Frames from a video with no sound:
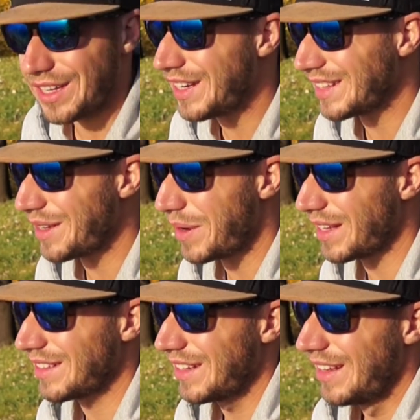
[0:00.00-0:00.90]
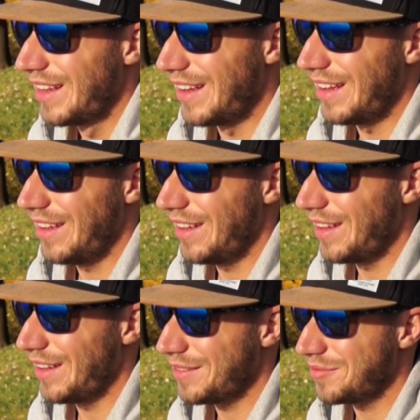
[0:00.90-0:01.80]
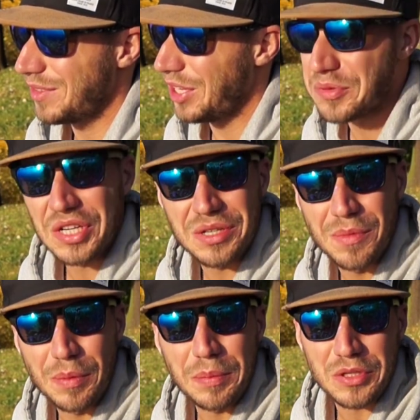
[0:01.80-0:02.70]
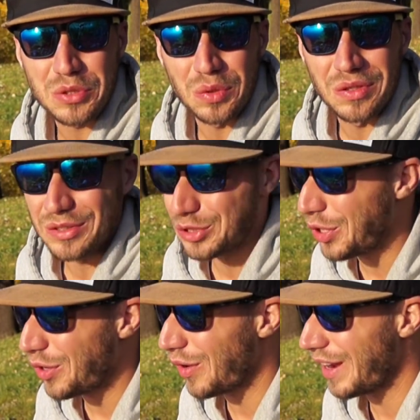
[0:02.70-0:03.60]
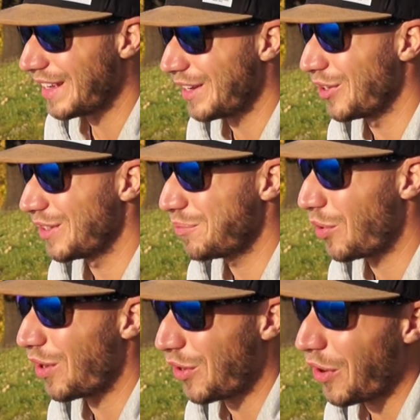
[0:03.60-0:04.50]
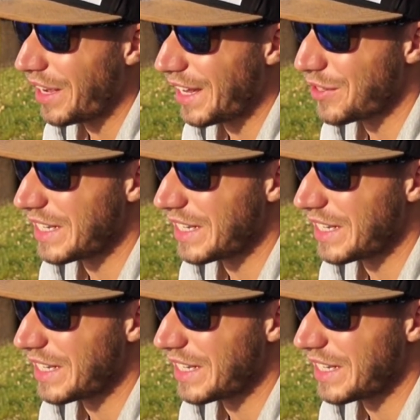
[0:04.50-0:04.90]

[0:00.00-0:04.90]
i na temat. E, i przejdziemy po prostu do kolejnego, kolejnego